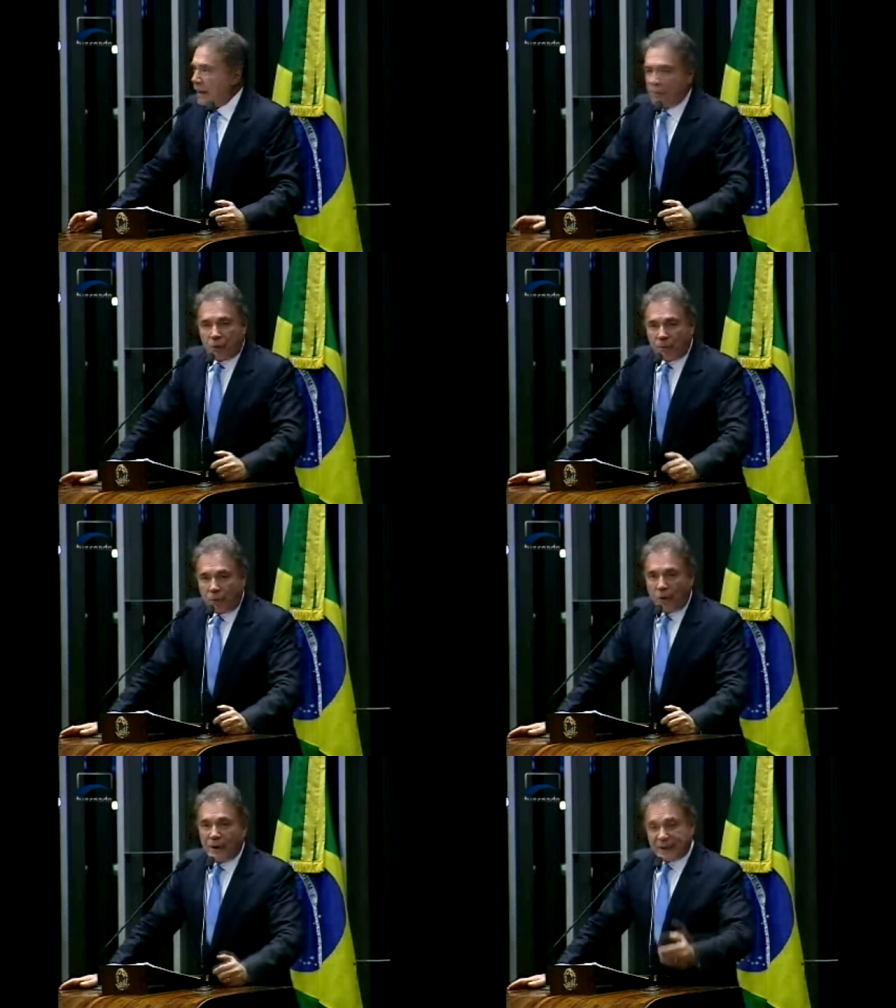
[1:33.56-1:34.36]
que
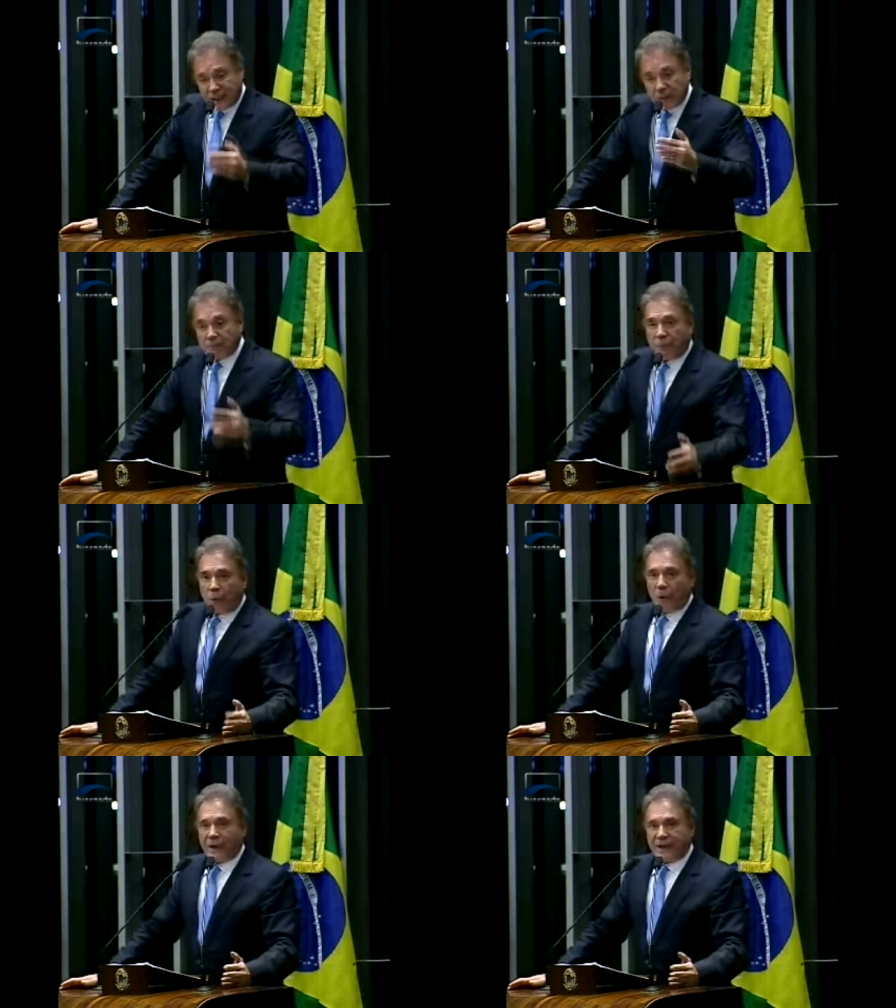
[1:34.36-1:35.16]
propõe, que
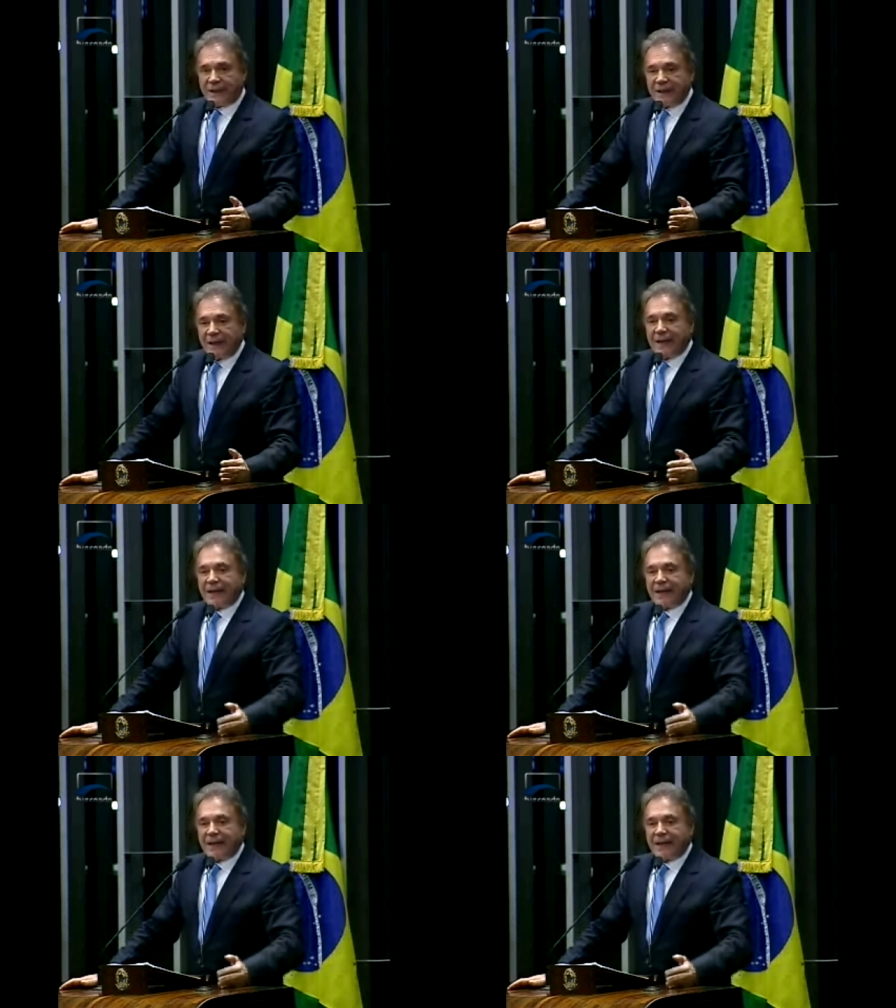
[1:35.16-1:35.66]
impõe,